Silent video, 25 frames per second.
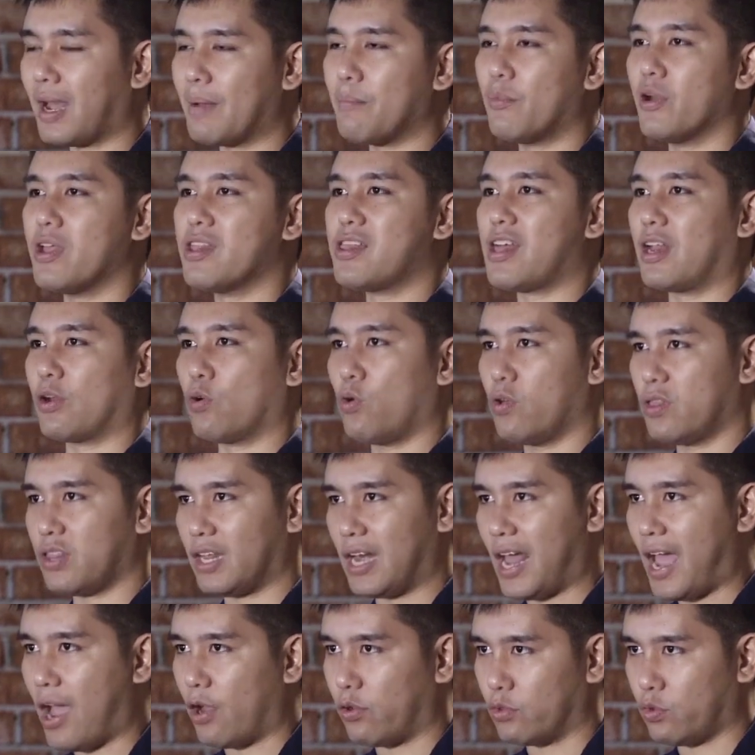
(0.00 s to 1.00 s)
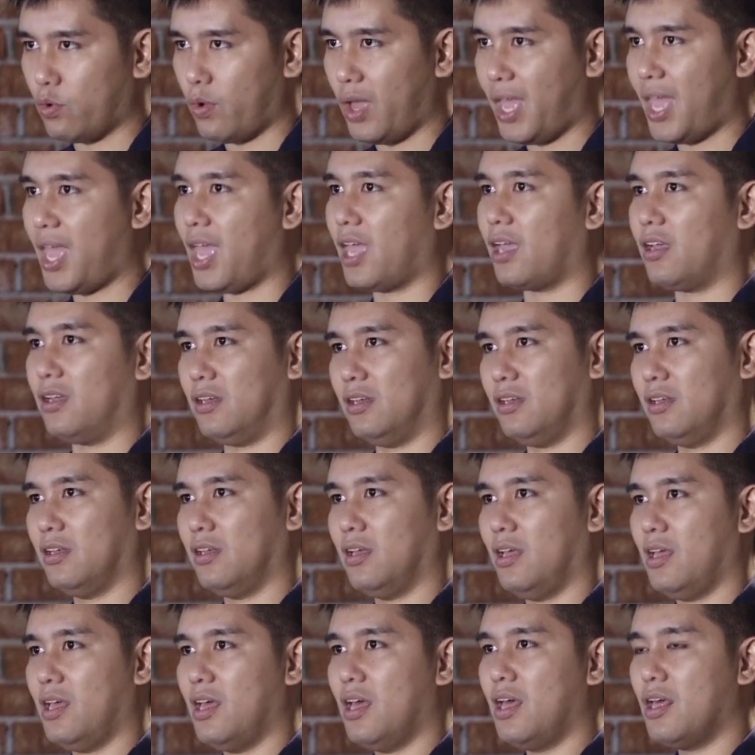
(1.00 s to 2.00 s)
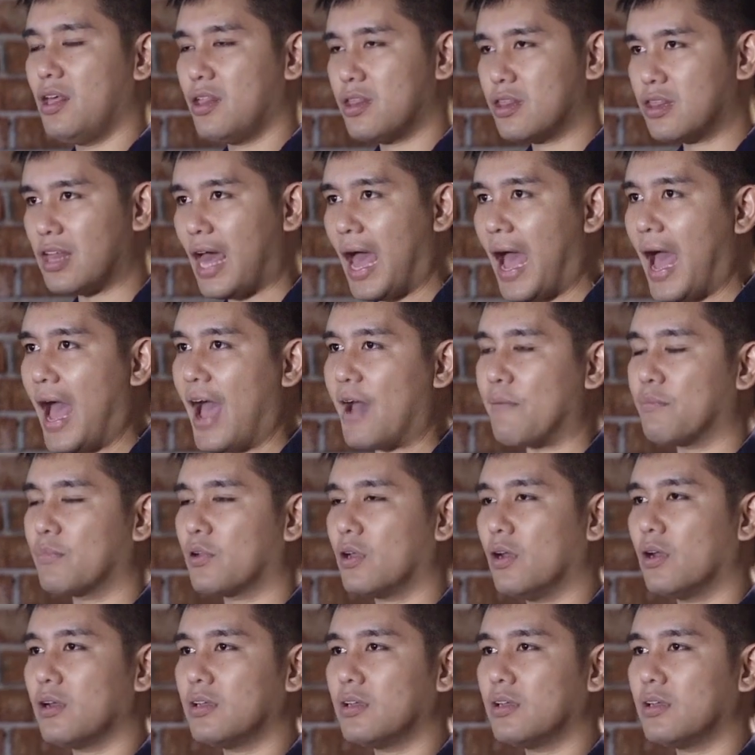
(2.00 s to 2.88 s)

ทำบริษัทโฆษณาของตัวเอง 3.